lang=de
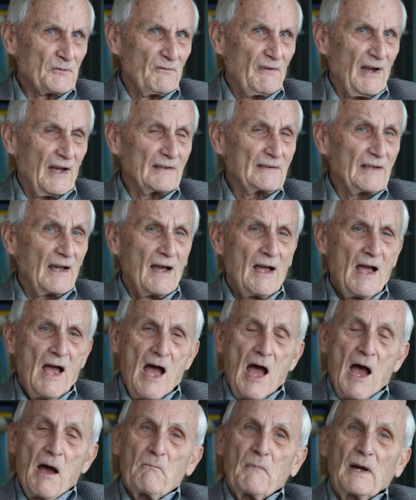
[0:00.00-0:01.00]
so weiter.
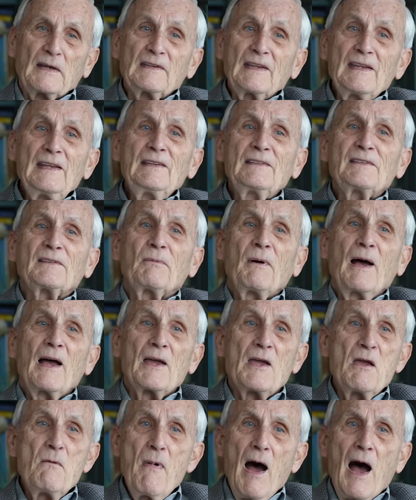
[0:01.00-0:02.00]
Man ging
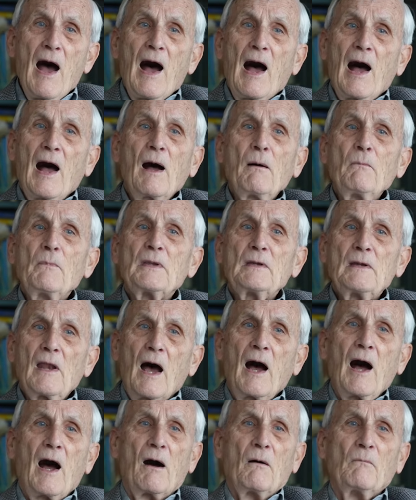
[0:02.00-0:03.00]
zwar immer Arm in
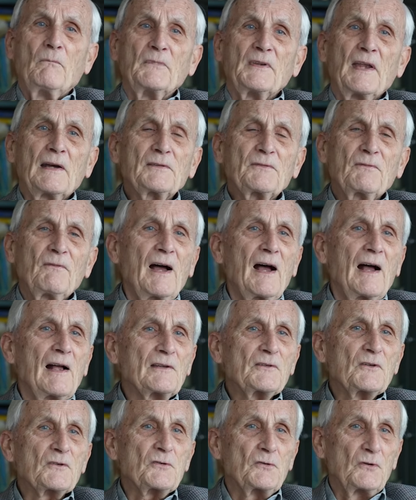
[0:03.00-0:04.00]
Arm, das war
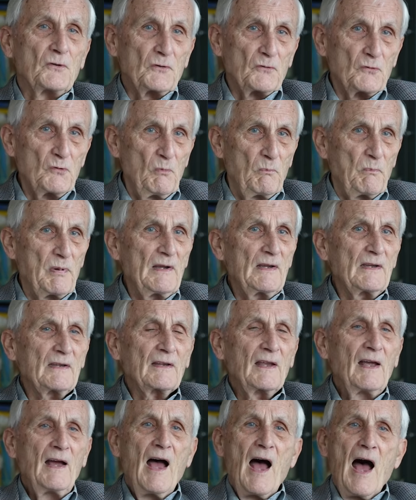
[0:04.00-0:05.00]
also schon
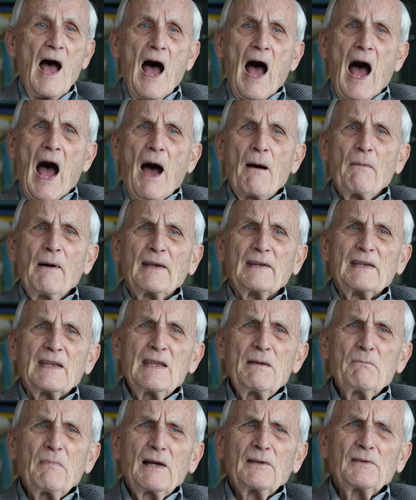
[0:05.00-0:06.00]
üblich, aber
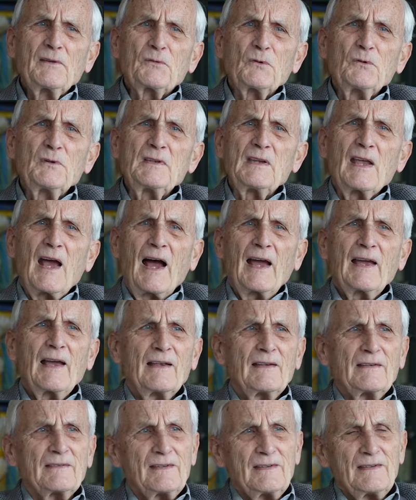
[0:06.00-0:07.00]
ehe man so die,
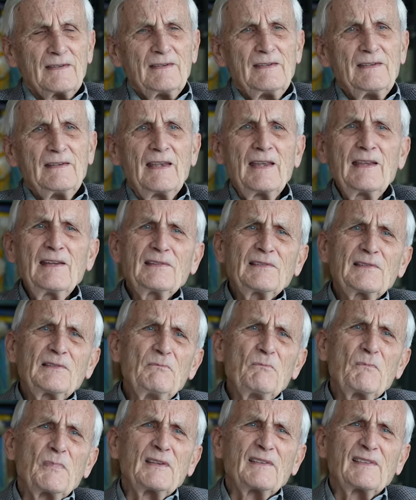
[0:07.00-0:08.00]
die
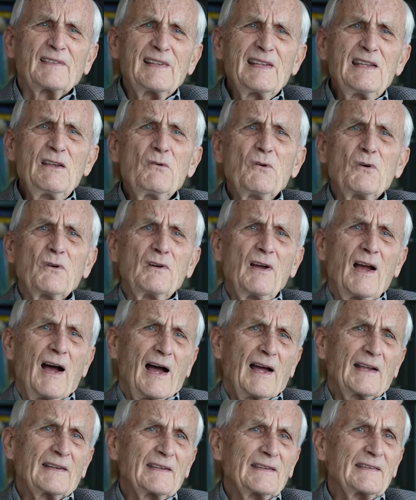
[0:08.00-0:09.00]
nächsten Beziehungen
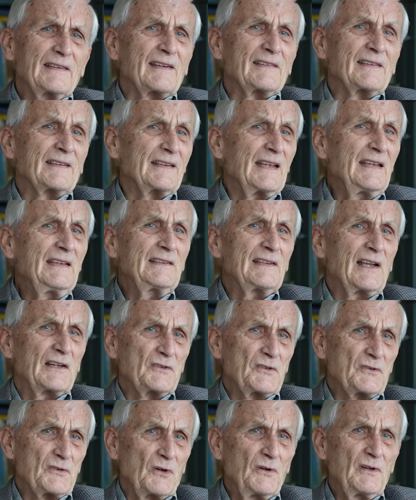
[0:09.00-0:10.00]
hatte, das ging
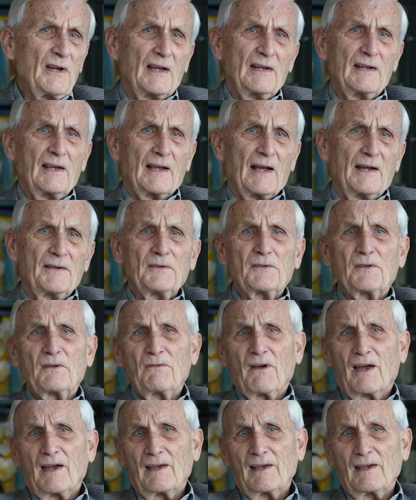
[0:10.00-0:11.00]
dann schon eine ganze
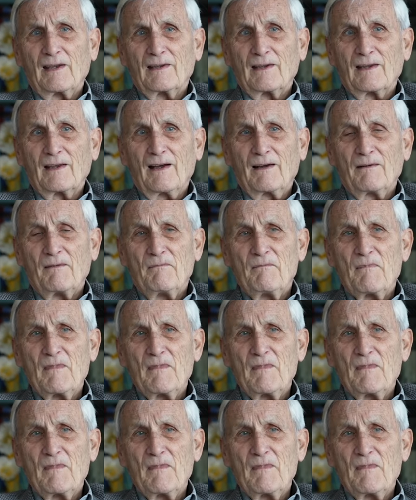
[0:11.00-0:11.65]
Weile, ja.